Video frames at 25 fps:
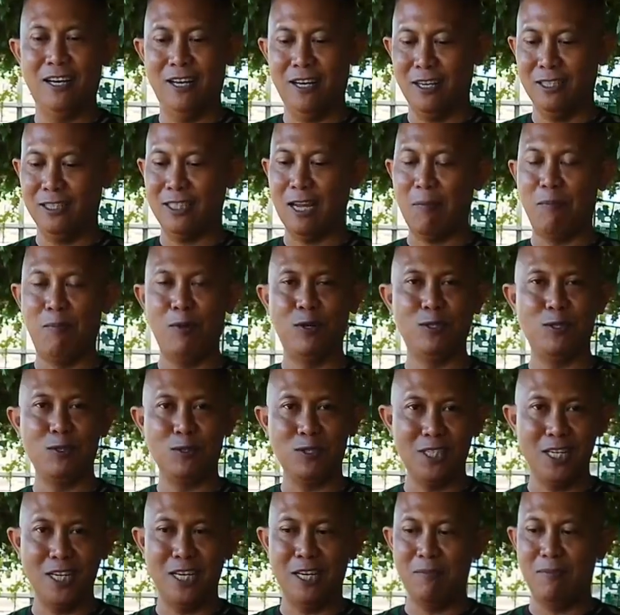e, sabun
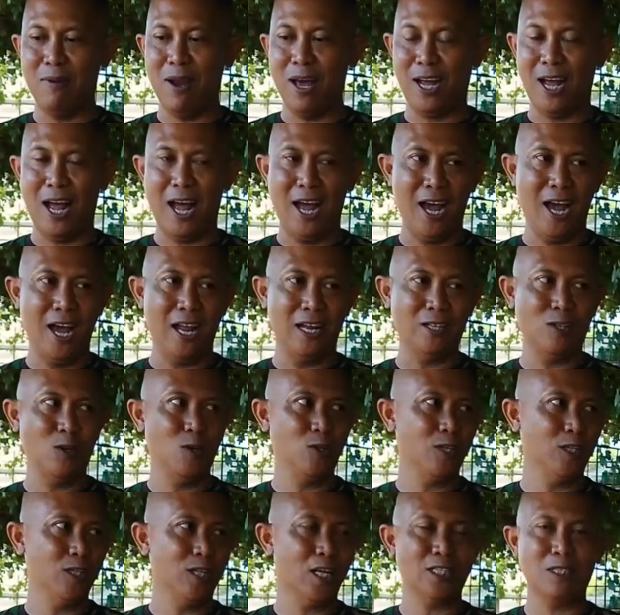cuci
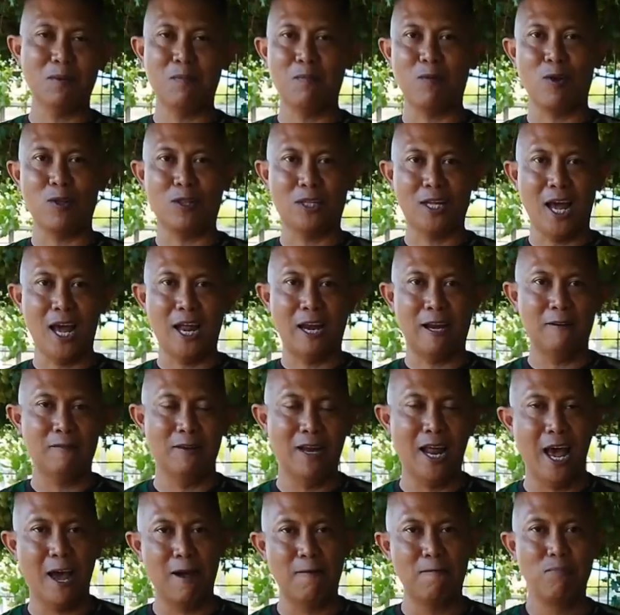belakangan, terus kita
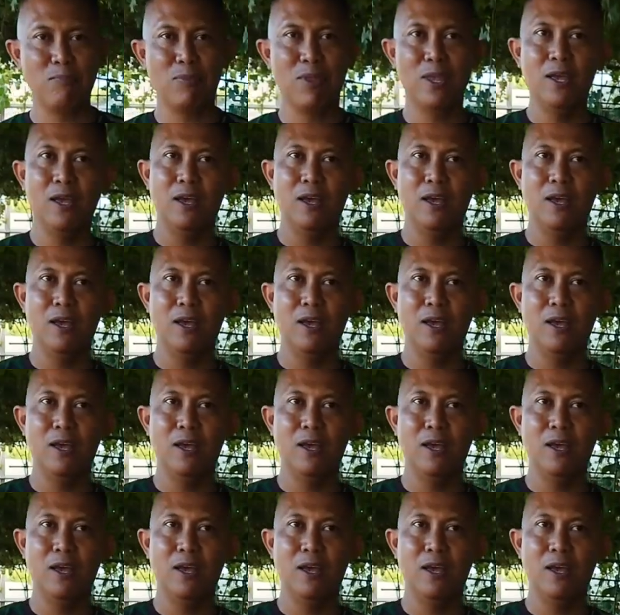semprotkan. Nah,